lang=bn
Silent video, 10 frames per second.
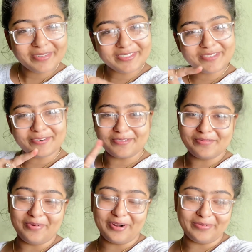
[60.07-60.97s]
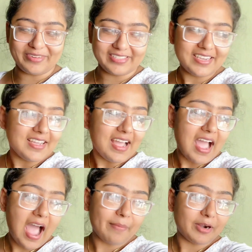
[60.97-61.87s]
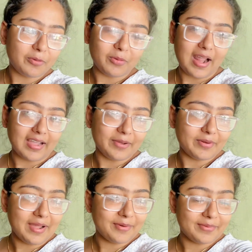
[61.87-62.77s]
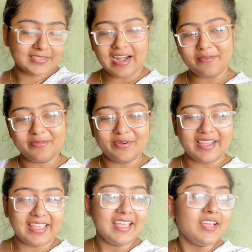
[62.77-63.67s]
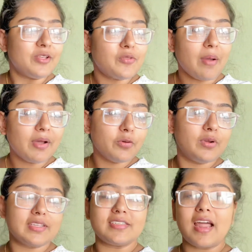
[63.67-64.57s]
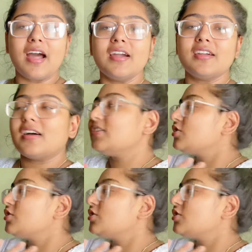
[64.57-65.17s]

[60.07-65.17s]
উঠেছি ছোট্টু পরে উঠেছে আমার ওর আগে উঠলে আমার বেশ আনন্দ লাগে তো আমার উঠে স্নান টান